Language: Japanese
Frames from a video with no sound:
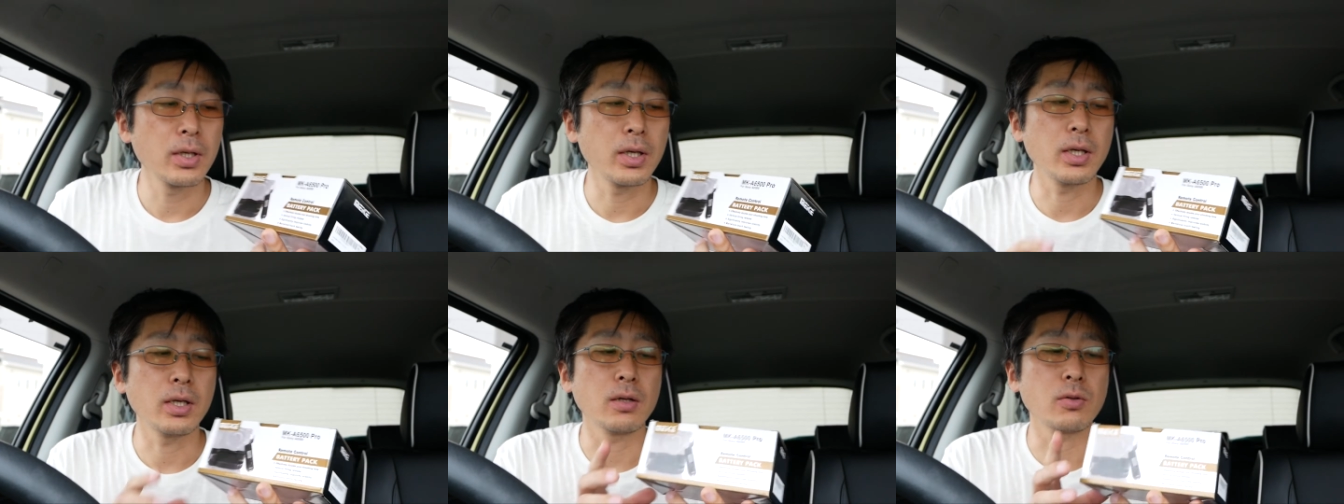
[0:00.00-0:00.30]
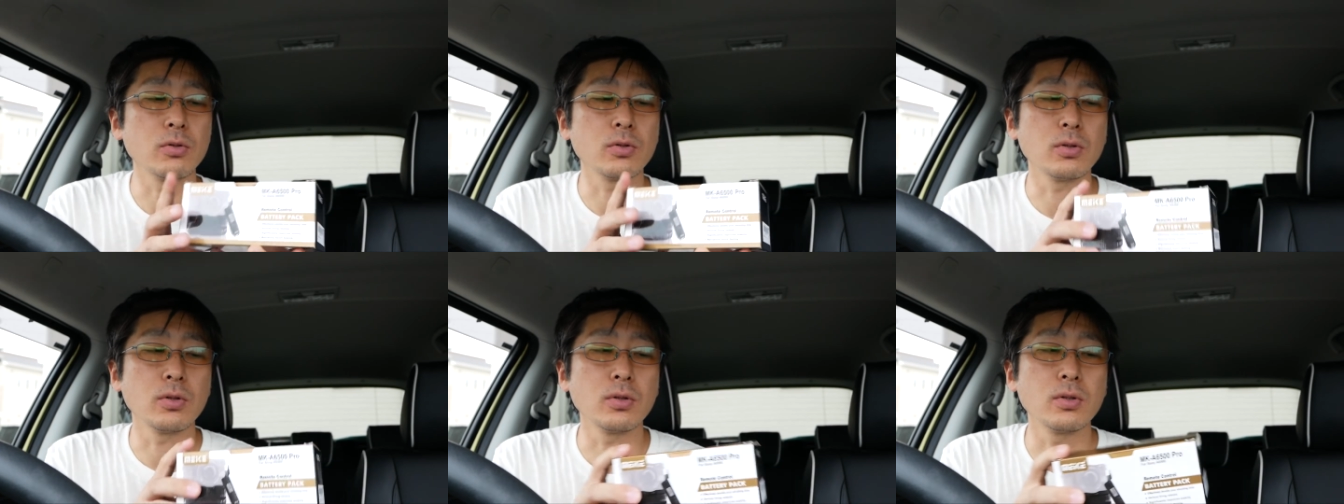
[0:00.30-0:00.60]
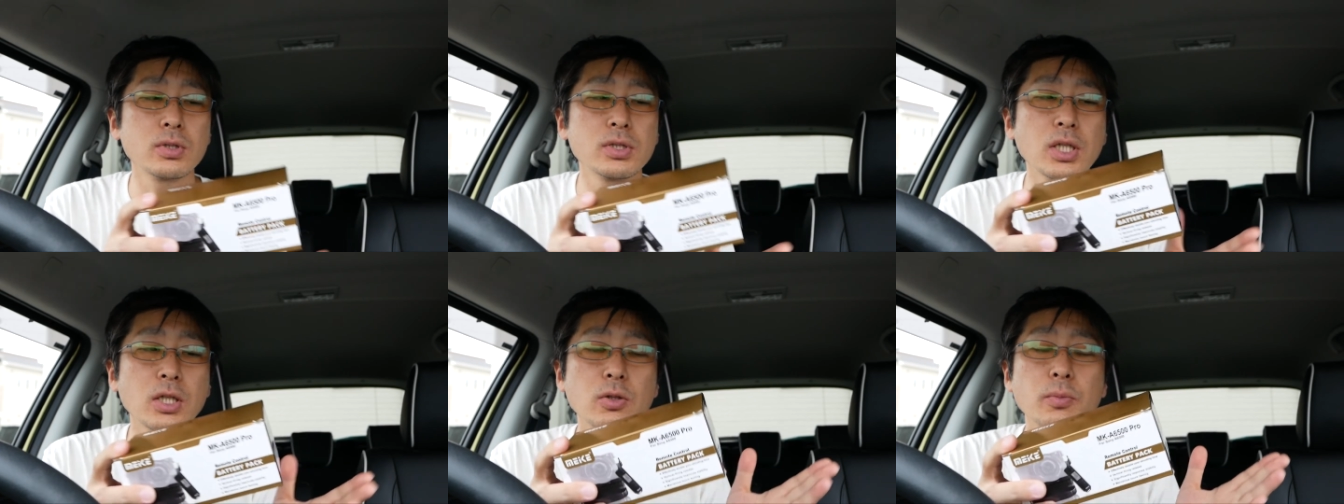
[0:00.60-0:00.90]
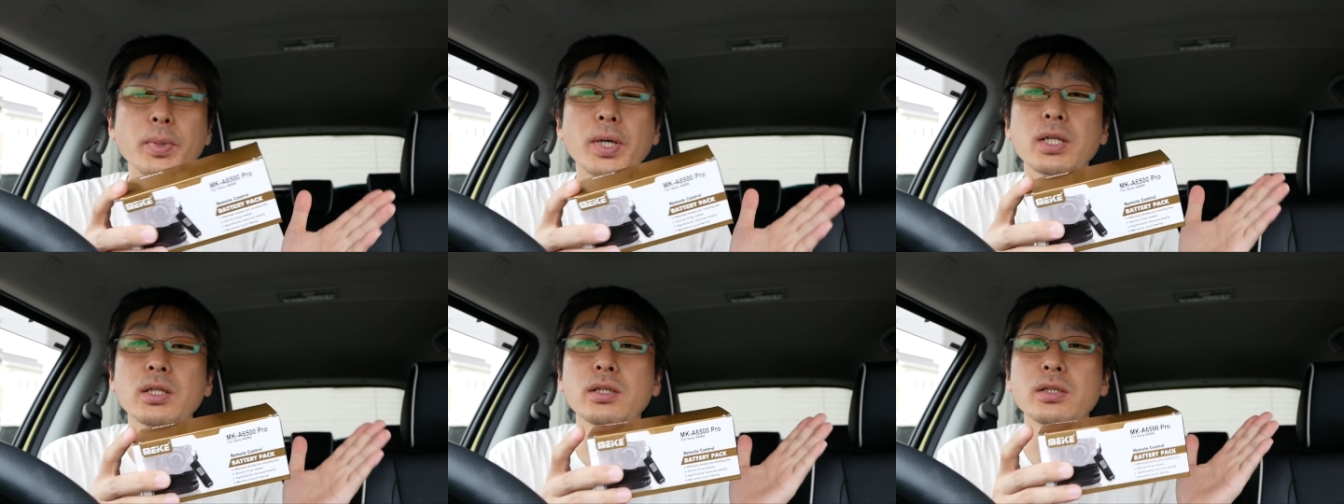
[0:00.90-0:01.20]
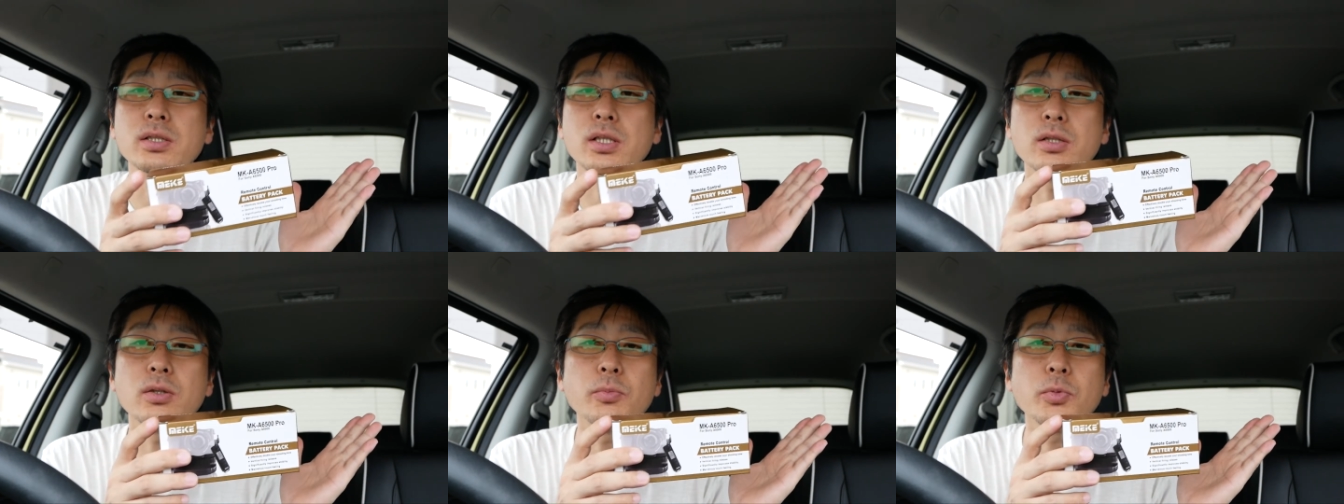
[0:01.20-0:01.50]
えー、この
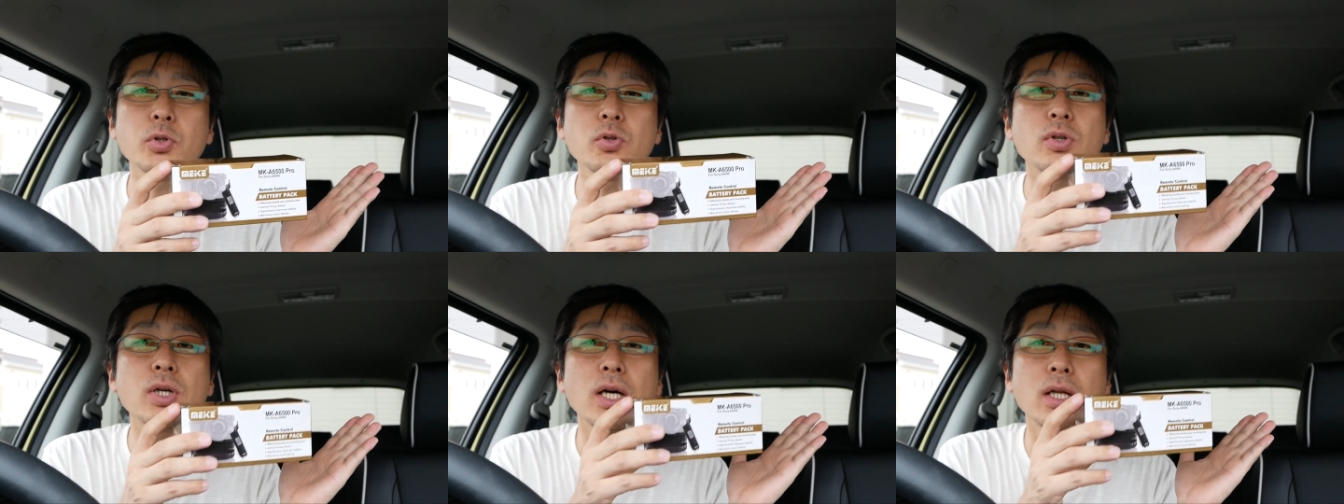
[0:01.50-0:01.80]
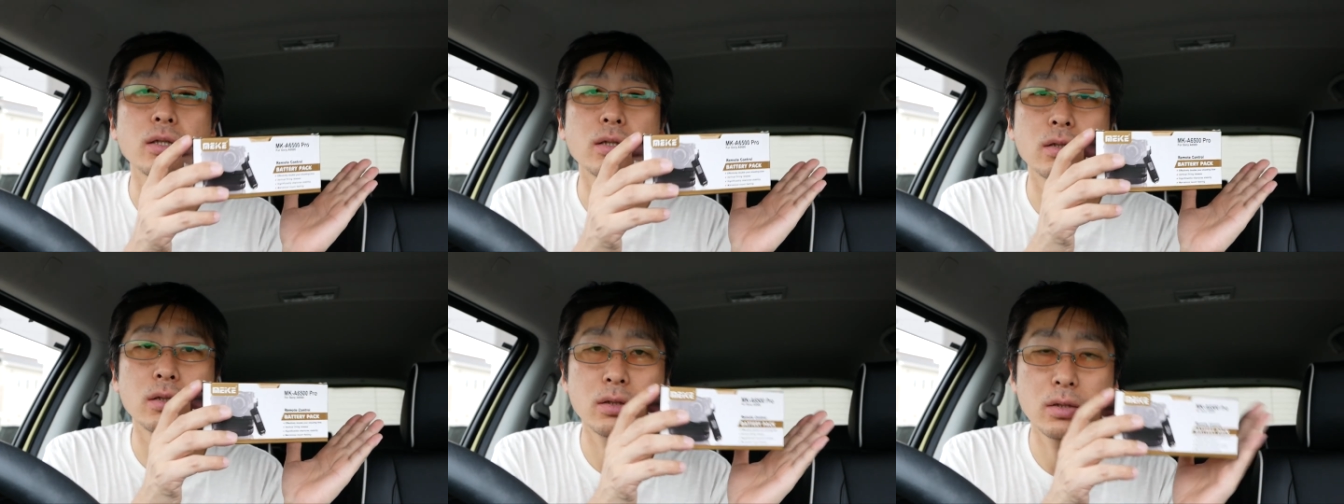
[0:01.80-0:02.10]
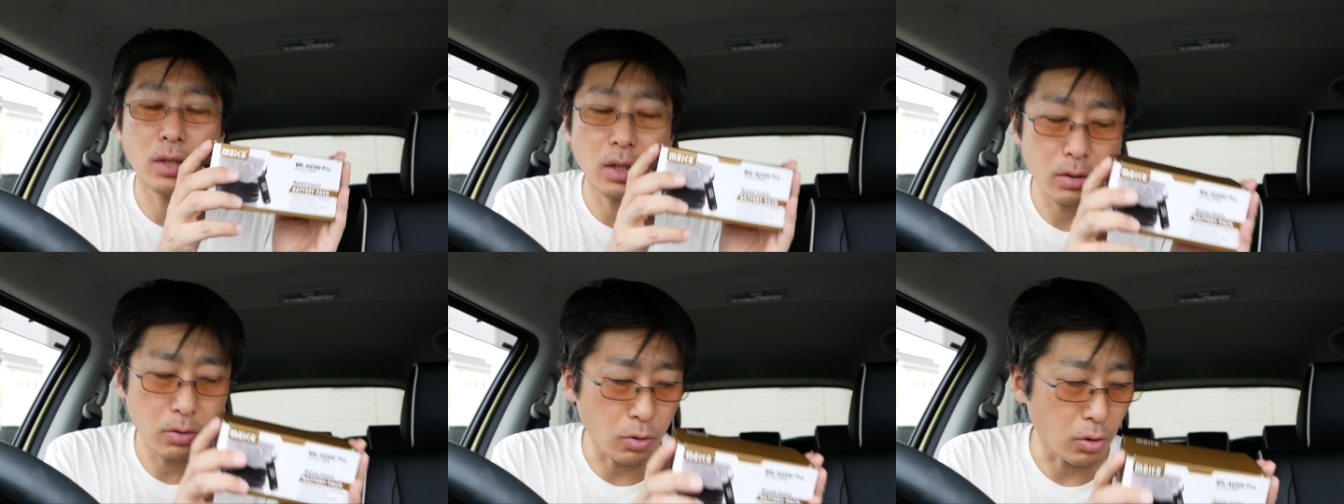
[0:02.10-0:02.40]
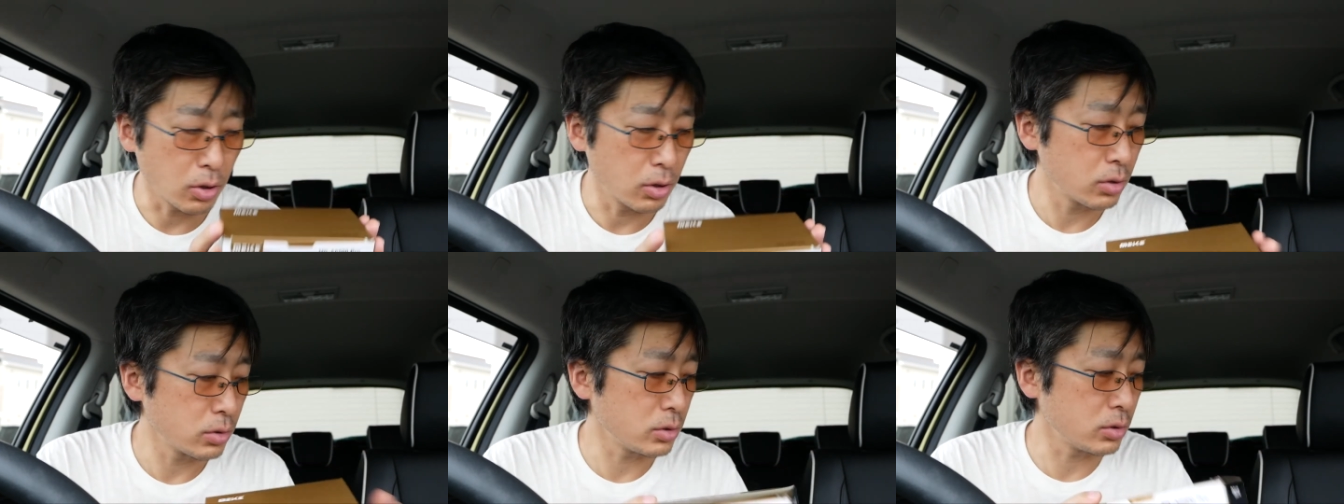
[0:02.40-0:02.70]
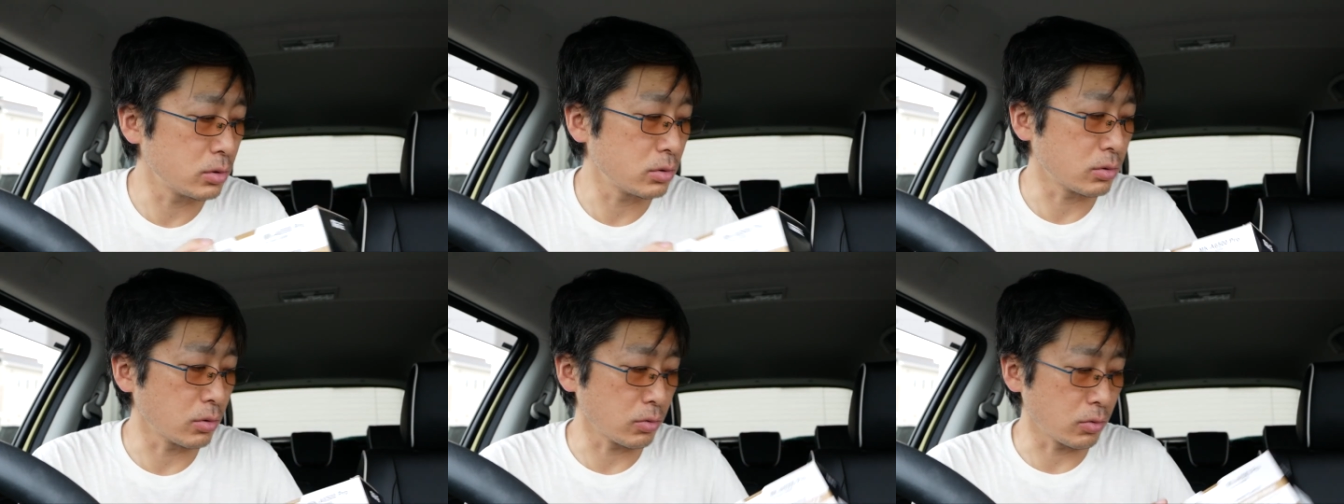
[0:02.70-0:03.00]
サードパーティー製のものを買ったと
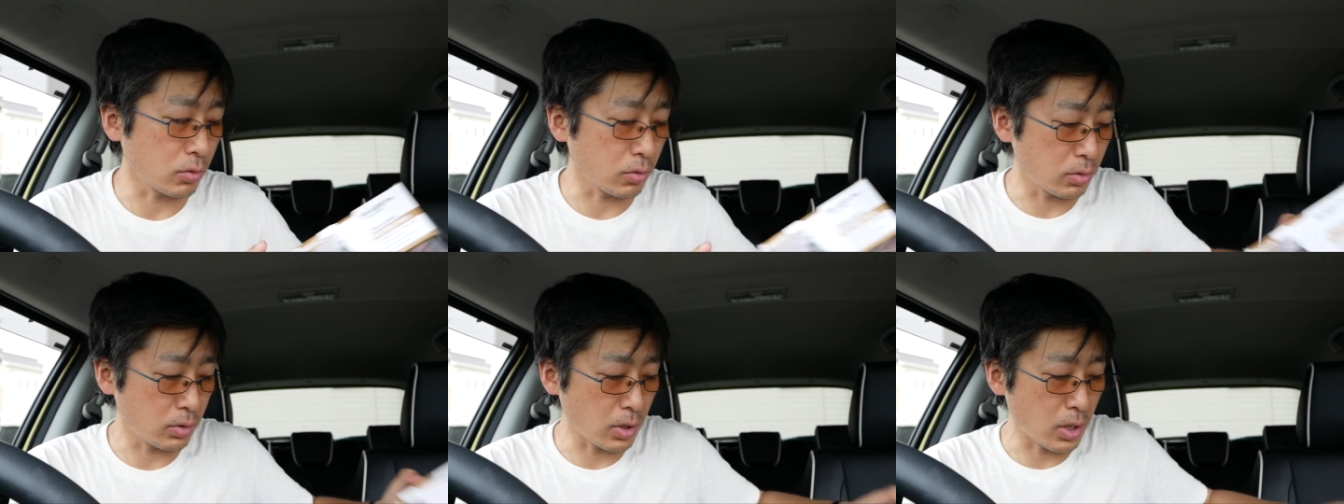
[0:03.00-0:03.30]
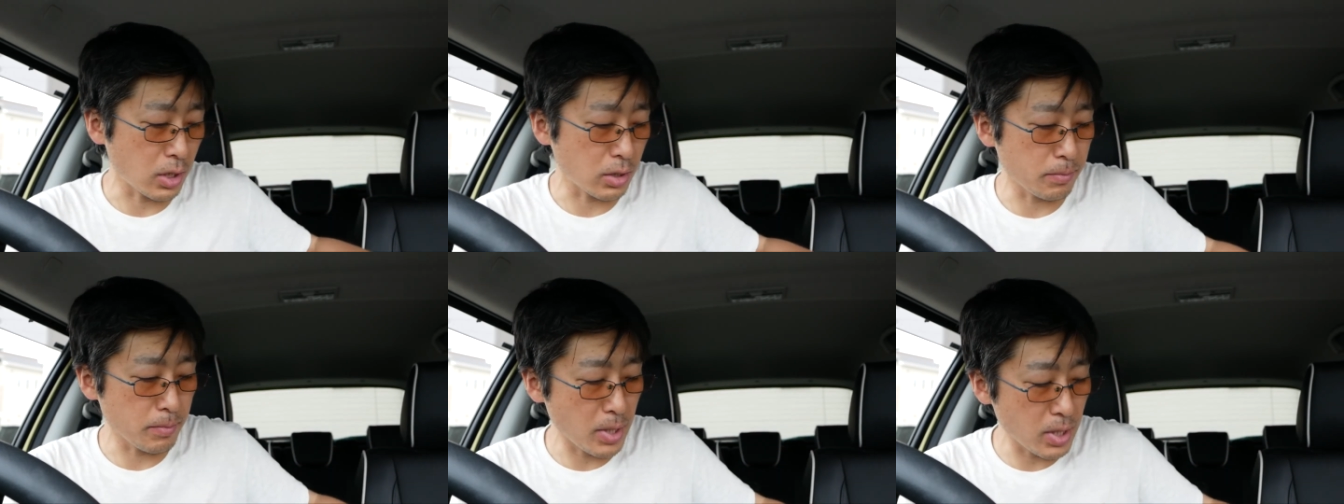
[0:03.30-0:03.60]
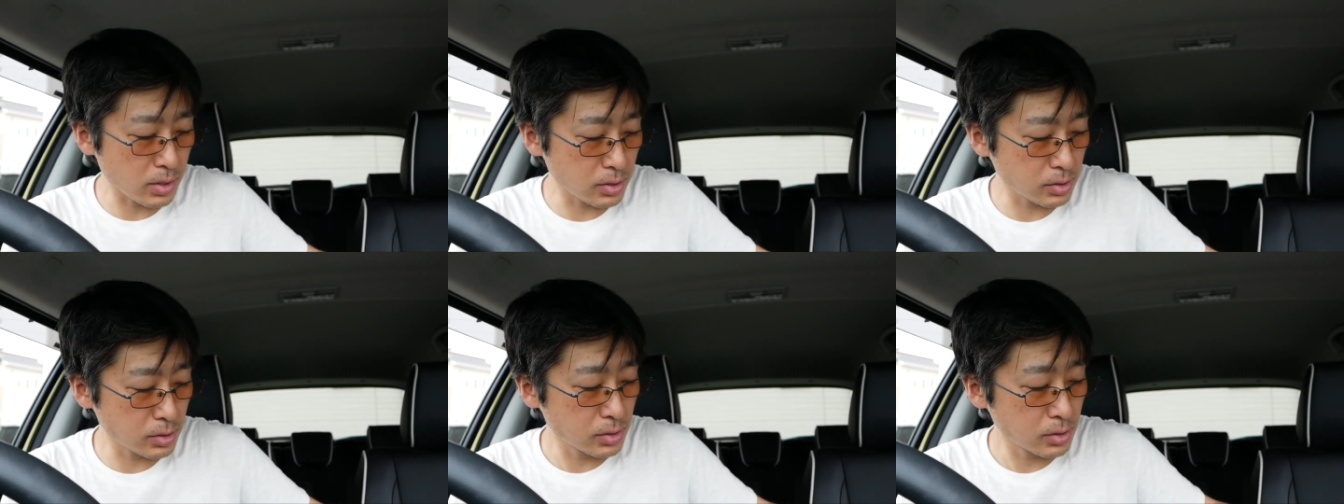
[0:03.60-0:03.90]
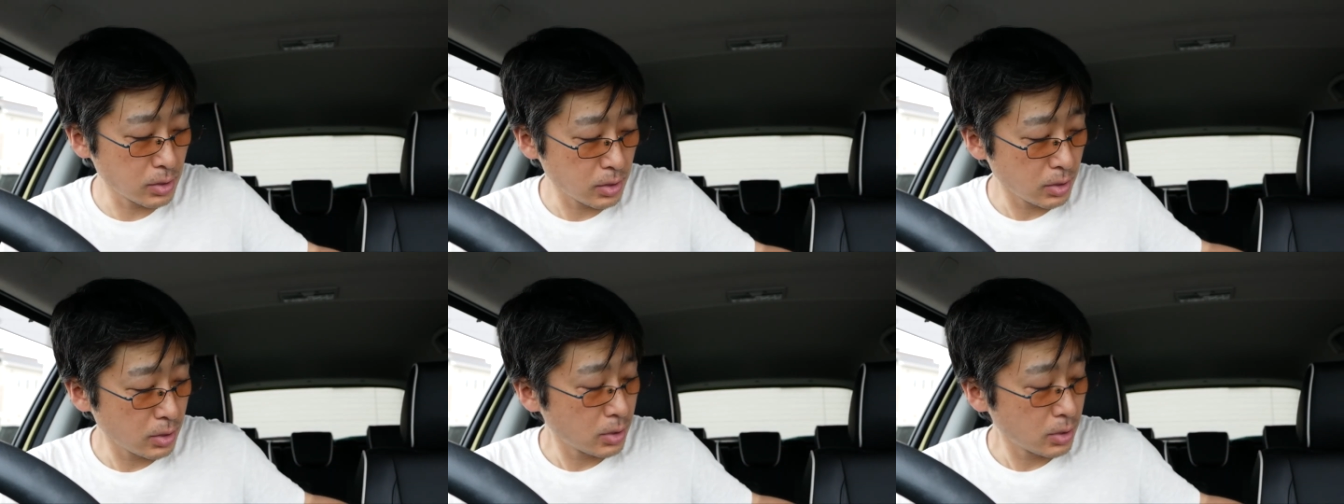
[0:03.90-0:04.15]
いうことになります。